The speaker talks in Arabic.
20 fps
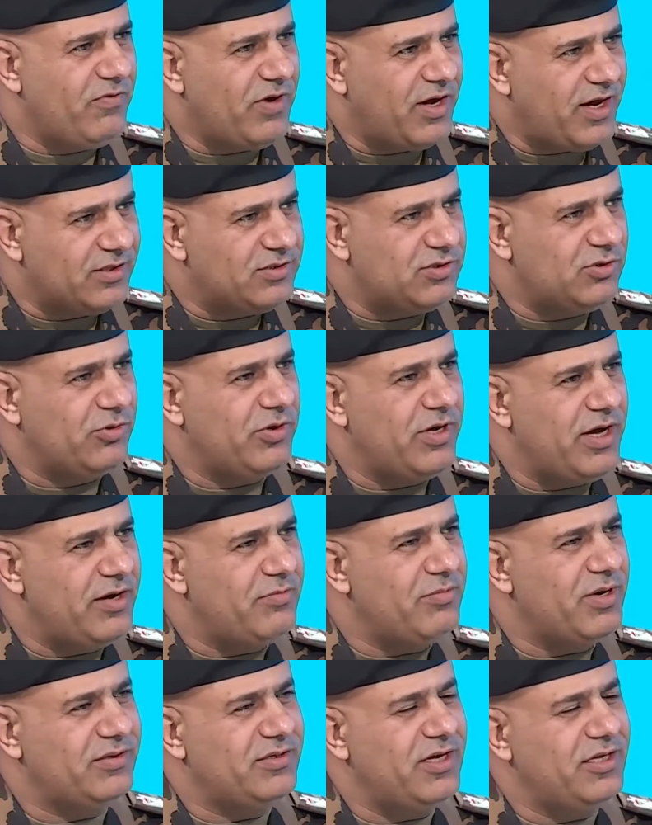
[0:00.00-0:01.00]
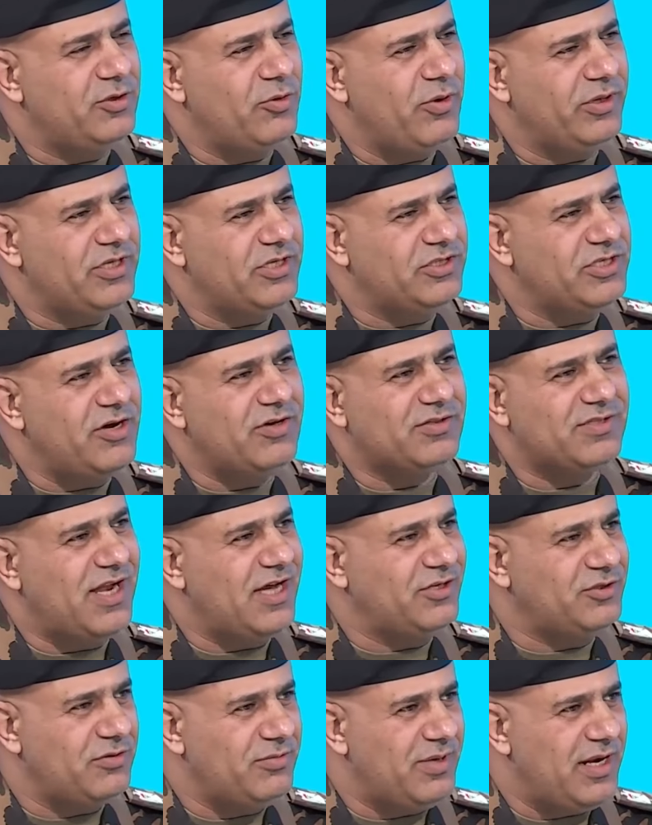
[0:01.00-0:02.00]
فقط سكان بغداد هو يتجاوز
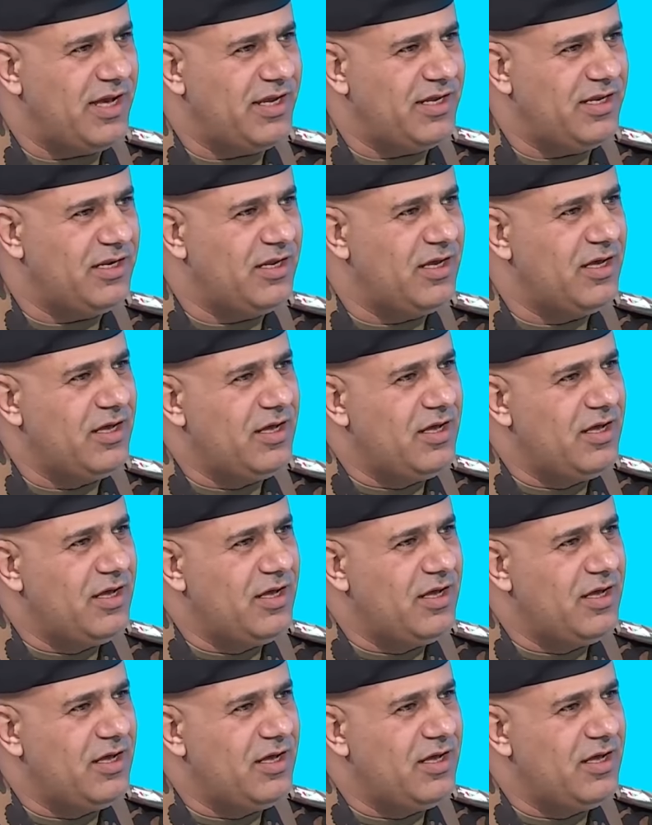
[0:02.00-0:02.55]
العشر ملايين